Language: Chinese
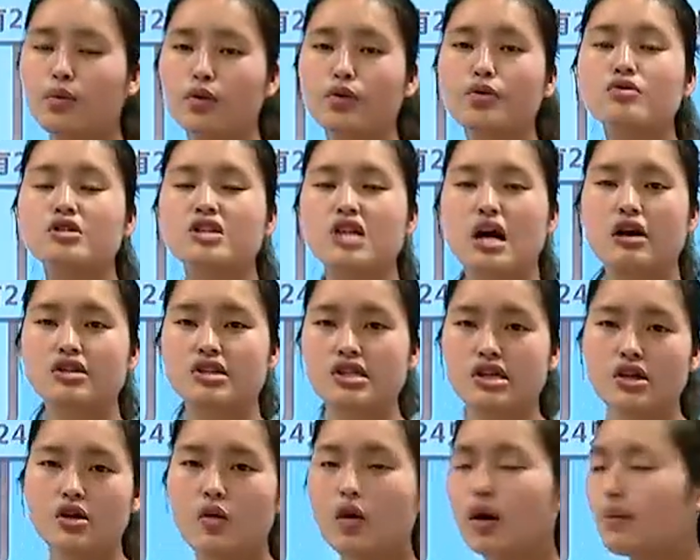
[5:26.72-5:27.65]
不用着
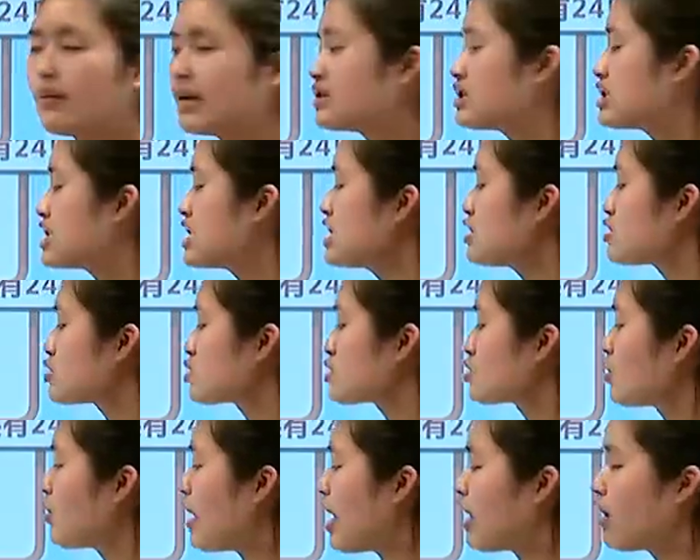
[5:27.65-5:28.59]
急，我们继
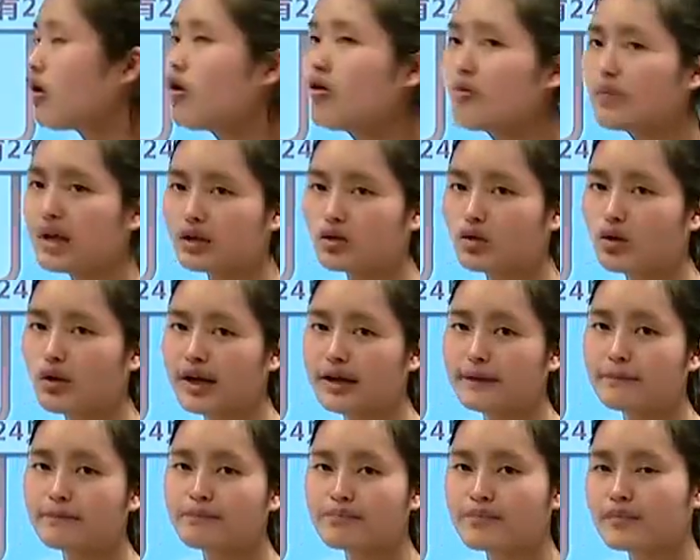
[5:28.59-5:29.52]
续往后面
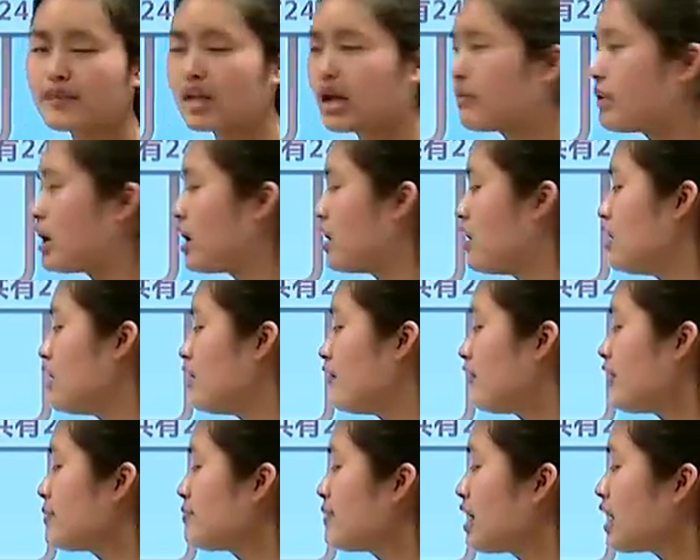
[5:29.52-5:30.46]
推。那么
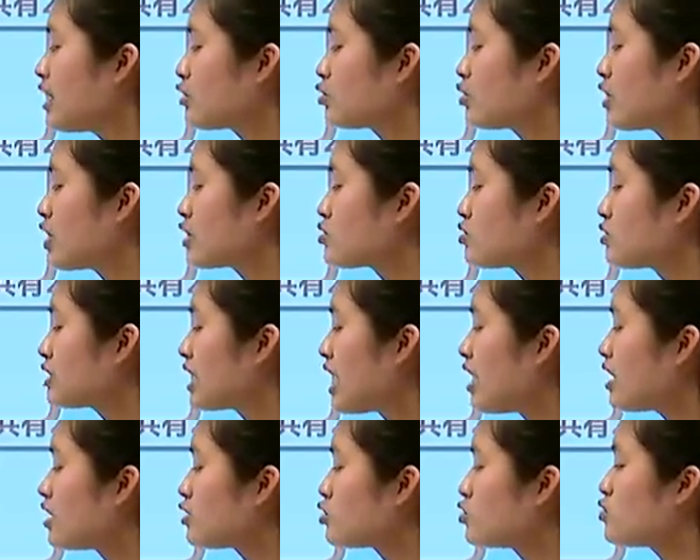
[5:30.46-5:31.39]
分别推出
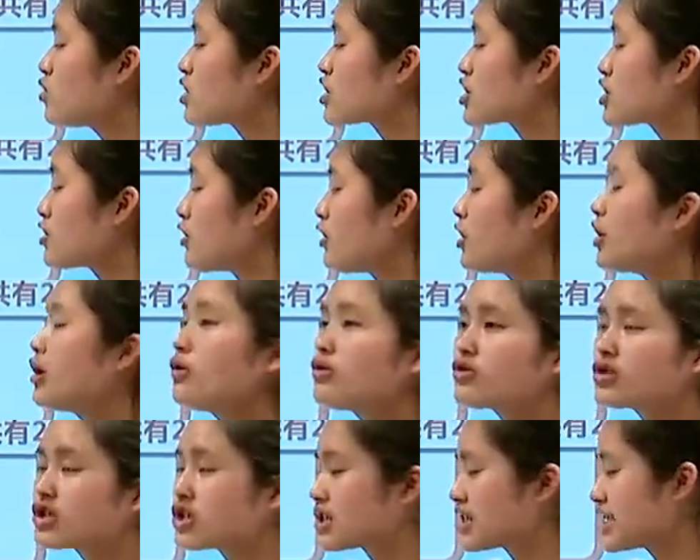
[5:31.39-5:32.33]
呢，如果是有
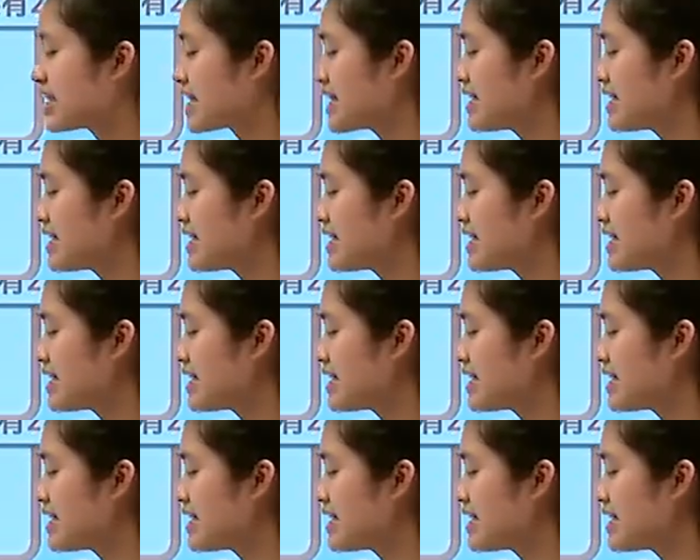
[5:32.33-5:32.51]
六只